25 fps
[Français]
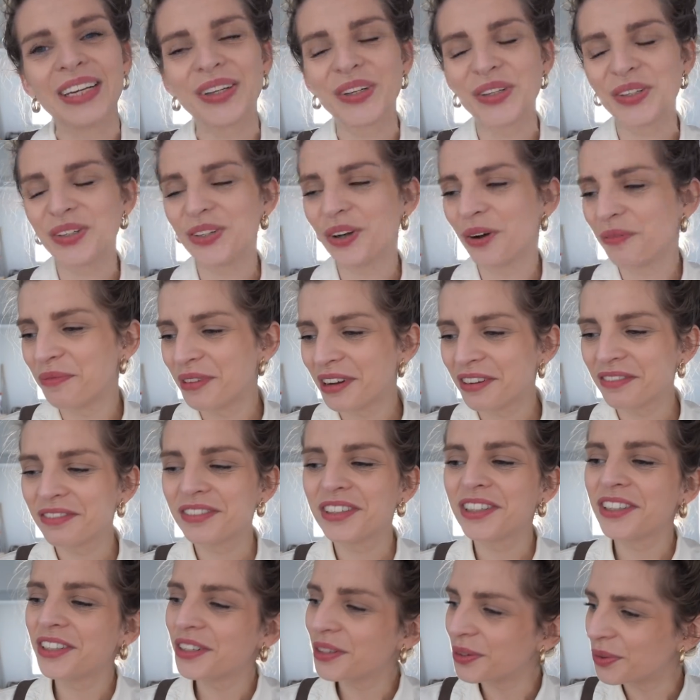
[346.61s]
que dans ma
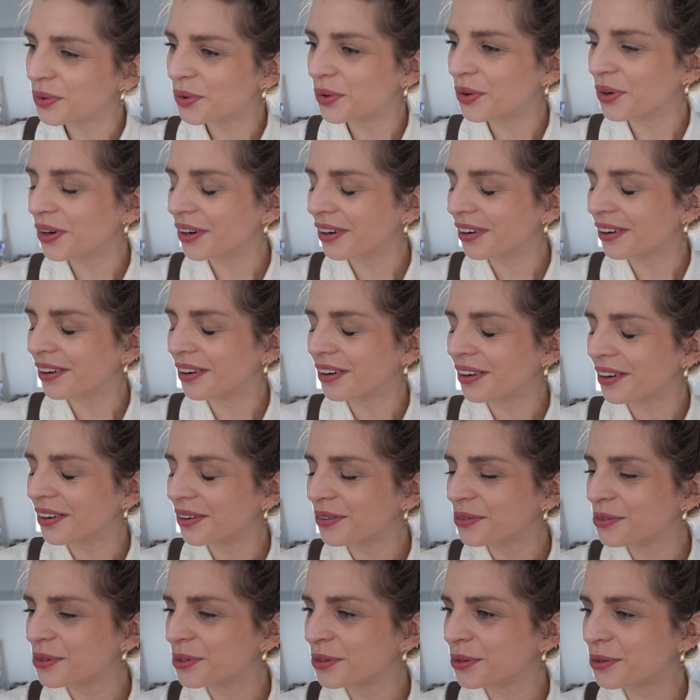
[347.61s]
vidéo
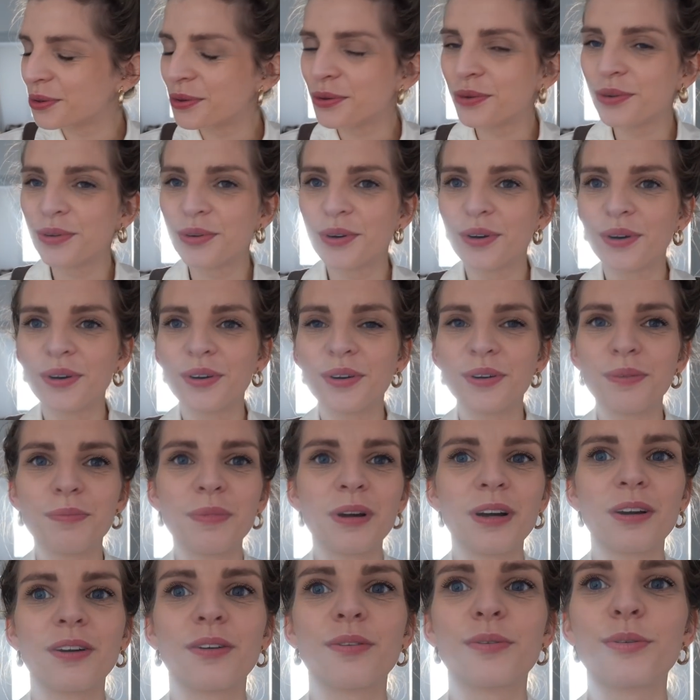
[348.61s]
euh, où, je couds, euh,
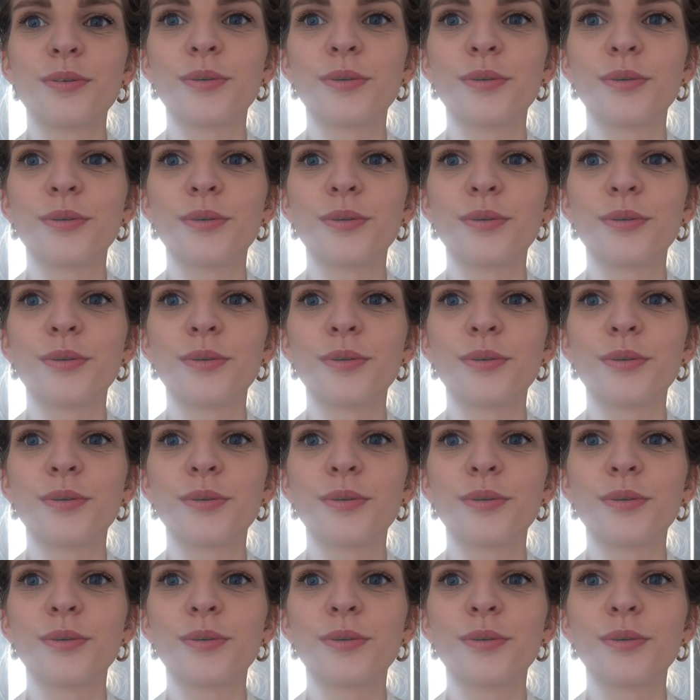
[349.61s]
bah,